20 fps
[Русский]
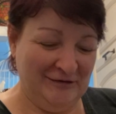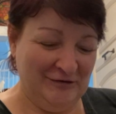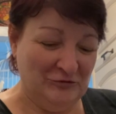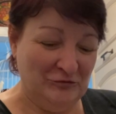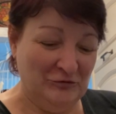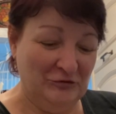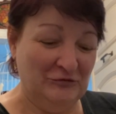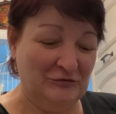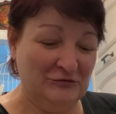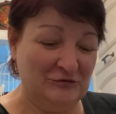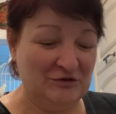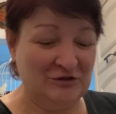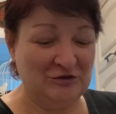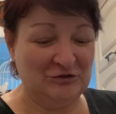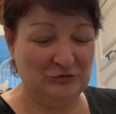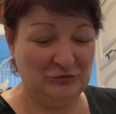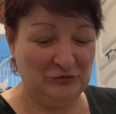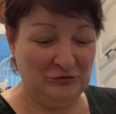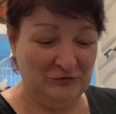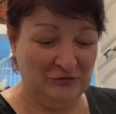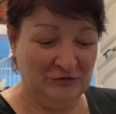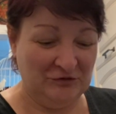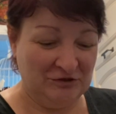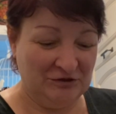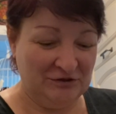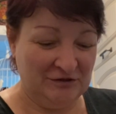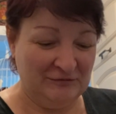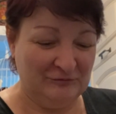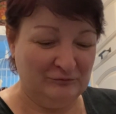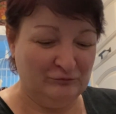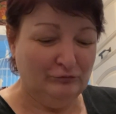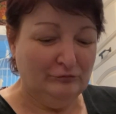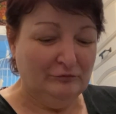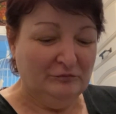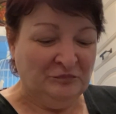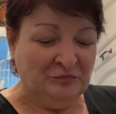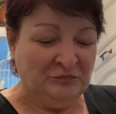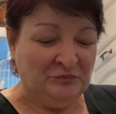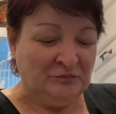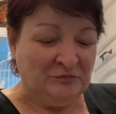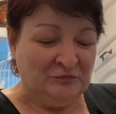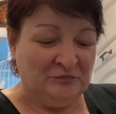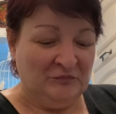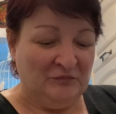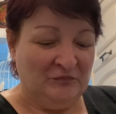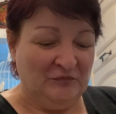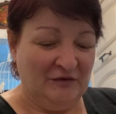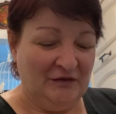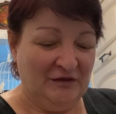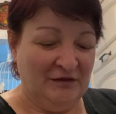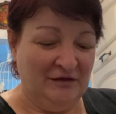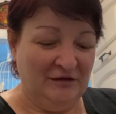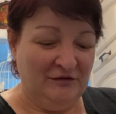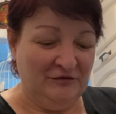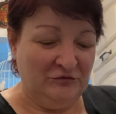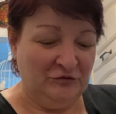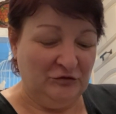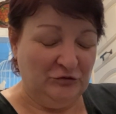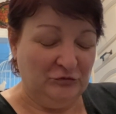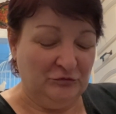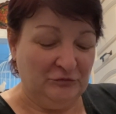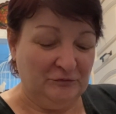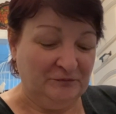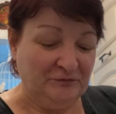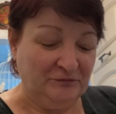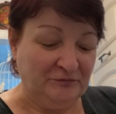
Голову засовываешь э, в эту